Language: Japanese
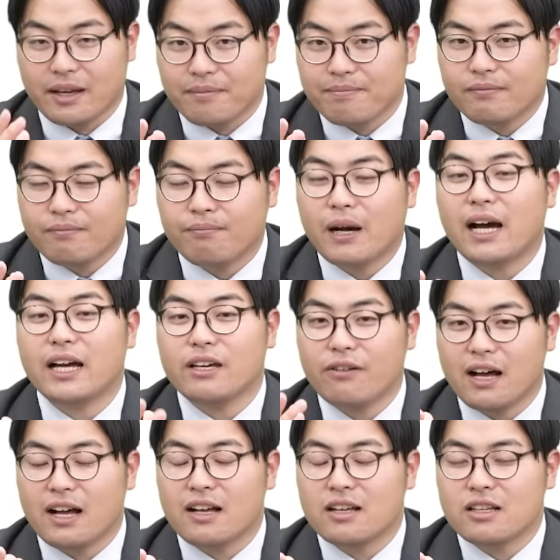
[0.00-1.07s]
い場合
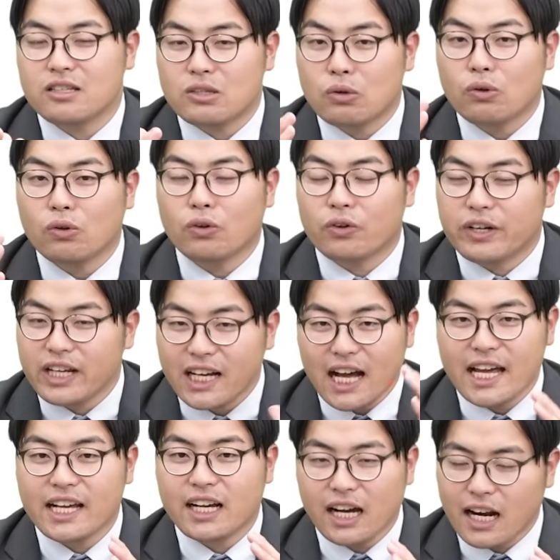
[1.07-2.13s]
は、そこの理
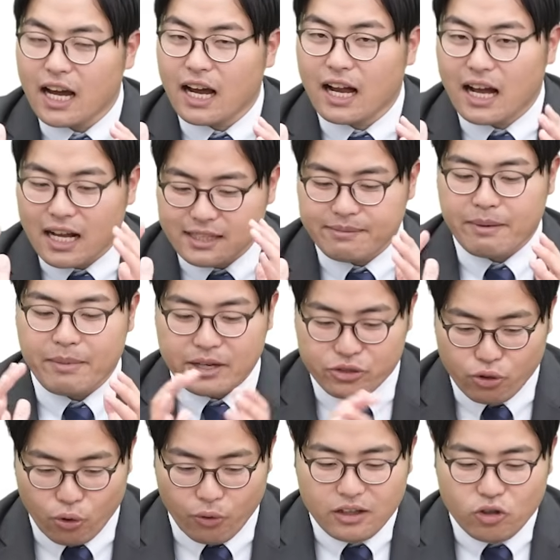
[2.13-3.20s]
解から始めま
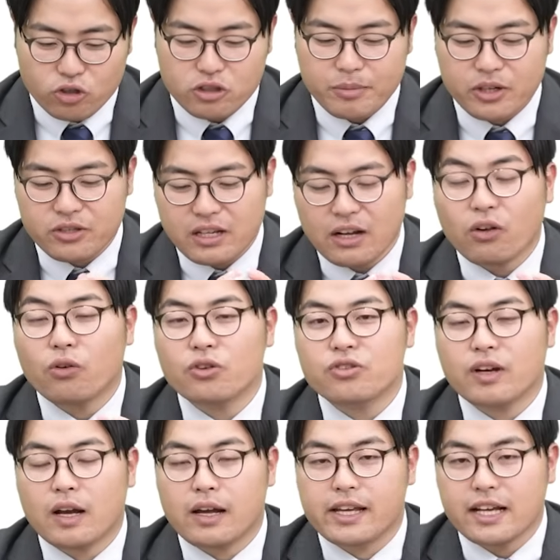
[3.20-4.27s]
しょう。おすすめの参考
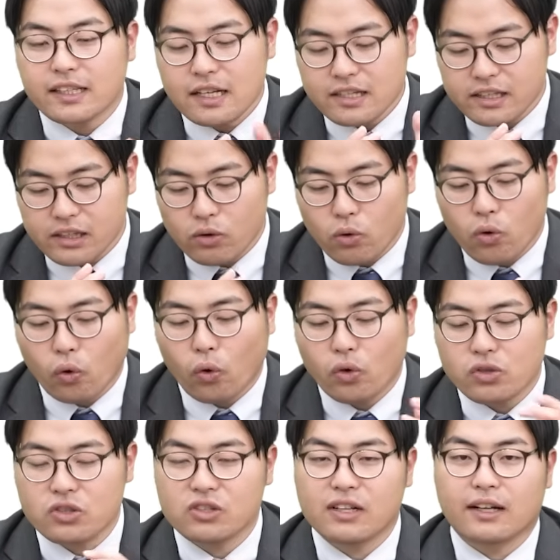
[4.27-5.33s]
書は優しい高
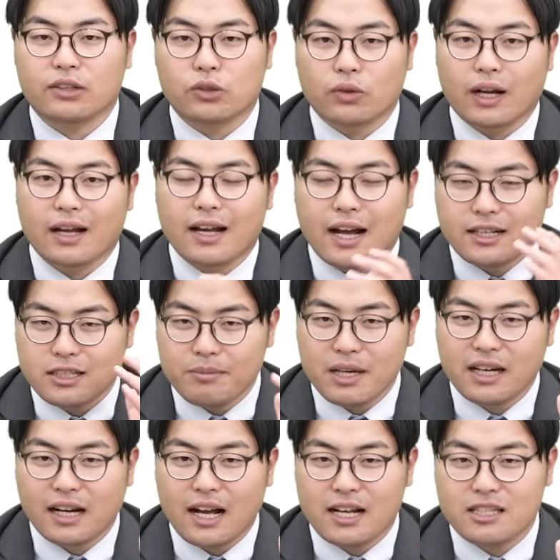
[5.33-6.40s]
校数学とか、初め
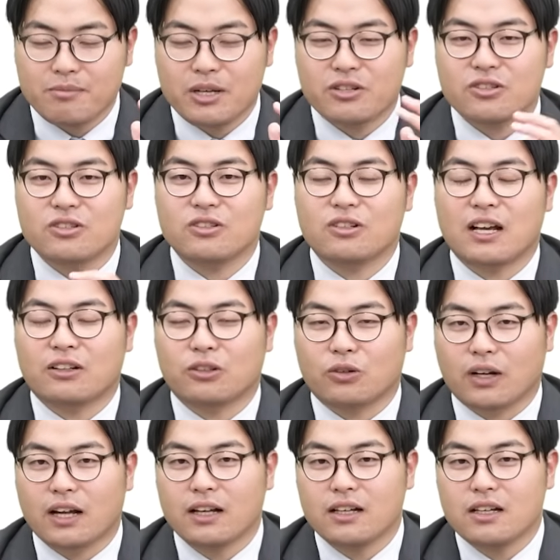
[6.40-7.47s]
から始める数学と
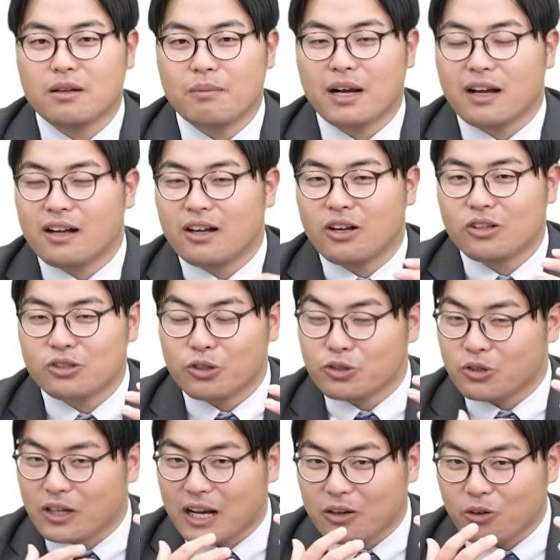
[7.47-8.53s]
か、それこ
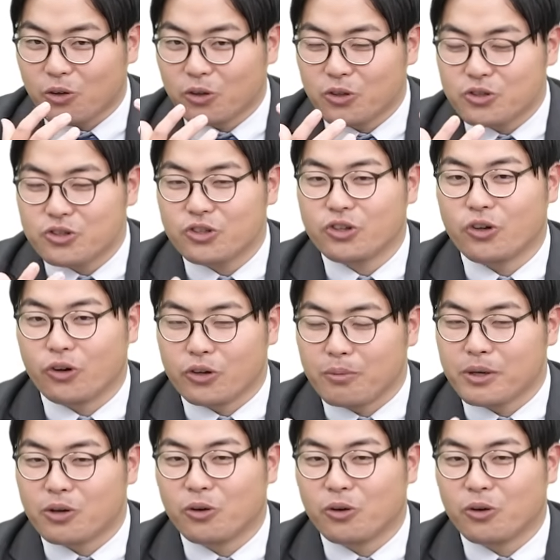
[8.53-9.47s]
そ学校の授業、予備